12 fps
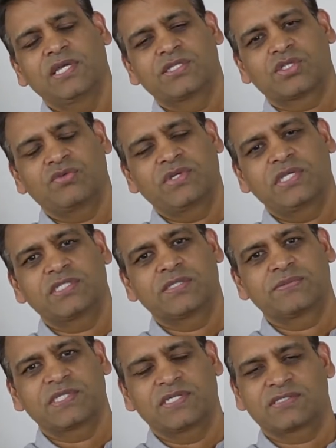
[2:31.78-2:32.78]
సో వీళ్ళు
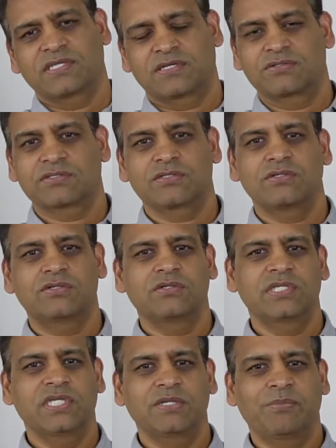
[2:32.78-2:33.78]
చిప్స్ చేస్తారు సో
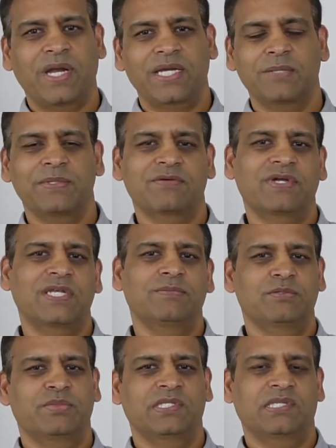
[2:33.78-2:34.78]
ఈ పాండమిక్ వల్ల
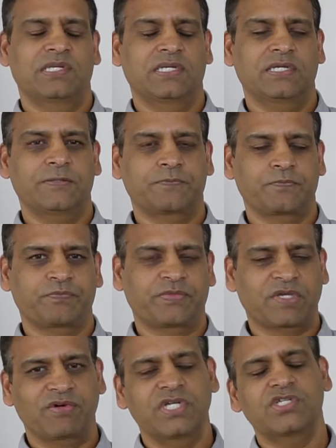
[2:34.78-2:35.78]
ఏమైపోయిందంటే
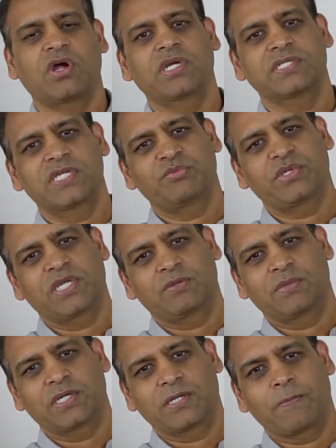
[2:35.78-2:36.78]
ఇవన్నీ షార్టేజ్ అయిపోయినాయి
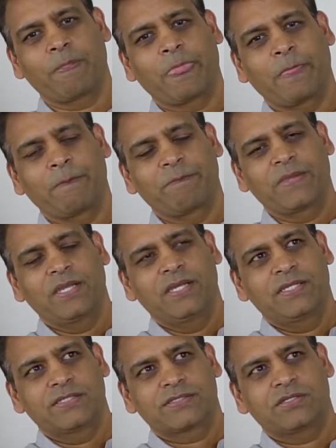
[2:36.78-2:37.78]
అనమాట
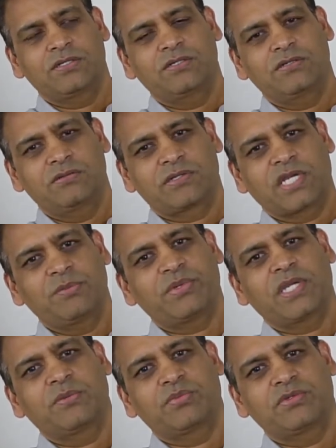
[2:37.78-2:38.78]
సో రేపు
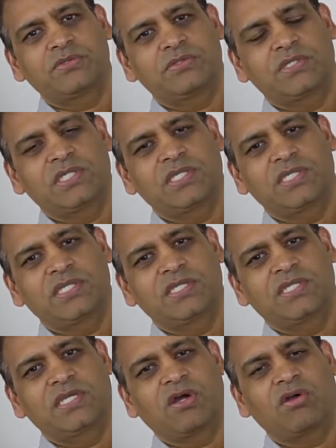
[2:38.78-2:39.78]
రేపు
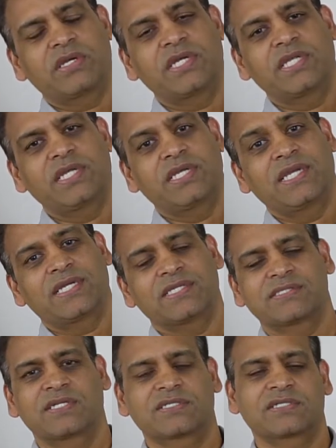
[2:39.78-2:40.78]
ఇది ఆల్రెడీ డేటా
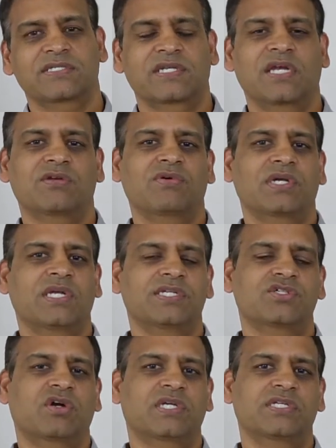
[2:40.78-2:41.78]
సెంటర్స్ ఇట్లాంటి వాటిలోనే
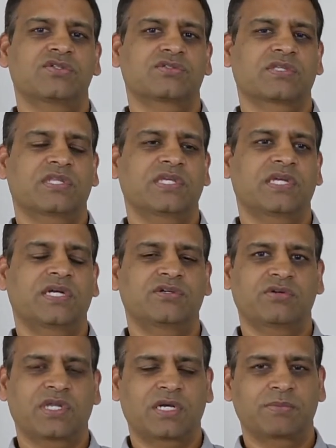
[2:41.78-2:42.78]
షార్టేజ్ వస్తుంది అని
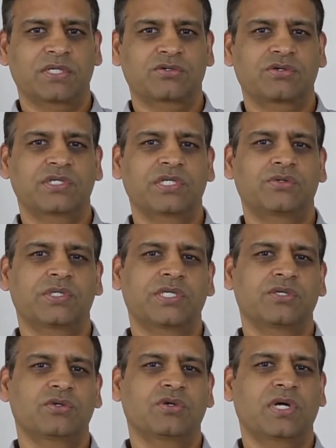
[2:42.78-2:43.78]
అంటున్నారు అనమాట ట్వంటీ ట్వంటీ
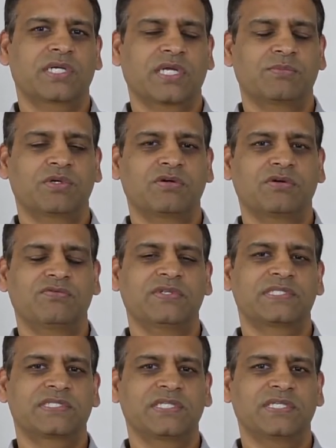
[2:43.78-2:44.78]
టూలో ఆ టైంలో
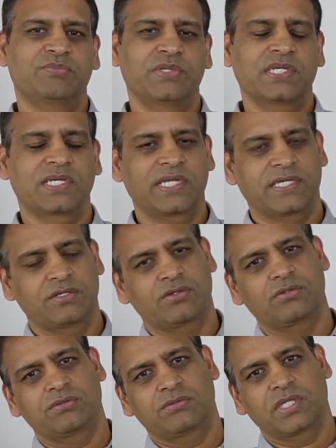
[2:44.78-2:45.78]
విల్ సీ పీక్ లైక్
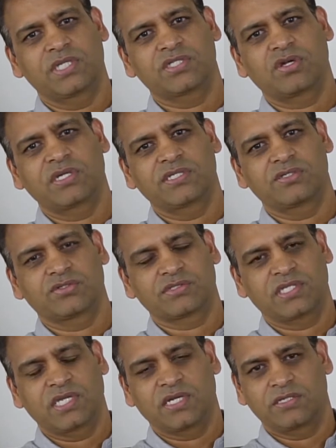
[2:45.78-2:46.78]
యూనో అన్ని షార్టేజ్
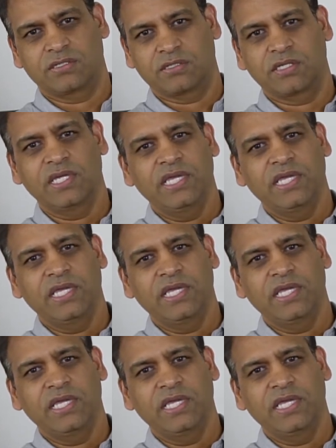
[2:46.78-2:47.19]
వస్తాయి అని అంటారు